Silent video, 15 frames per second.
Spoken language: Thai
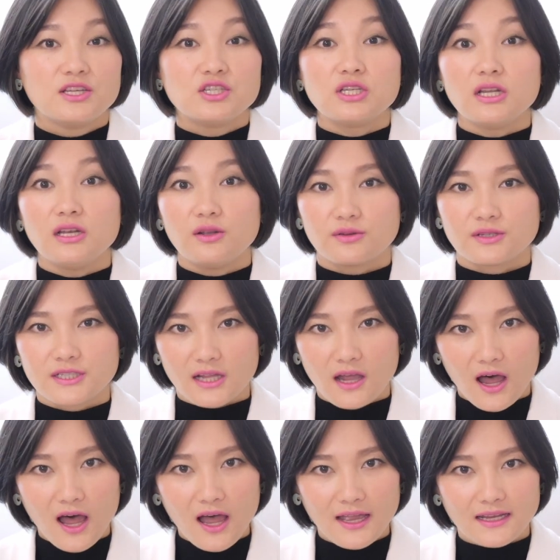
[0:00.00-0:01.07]
she looks
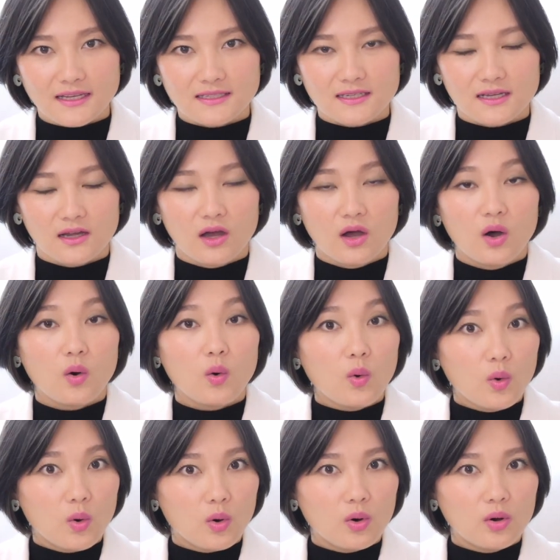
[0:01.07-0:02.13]
kind
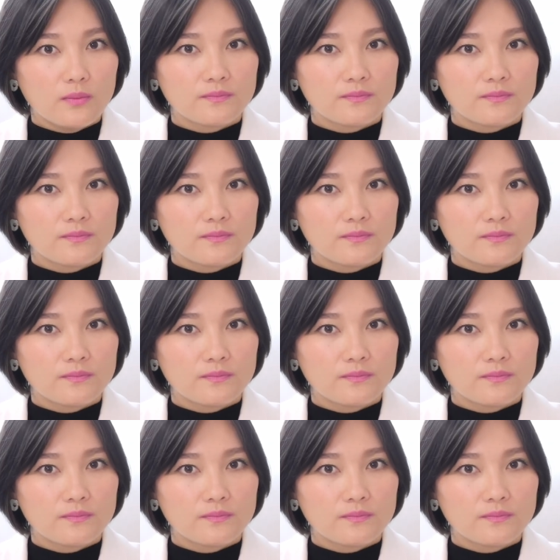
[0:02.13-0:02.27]
or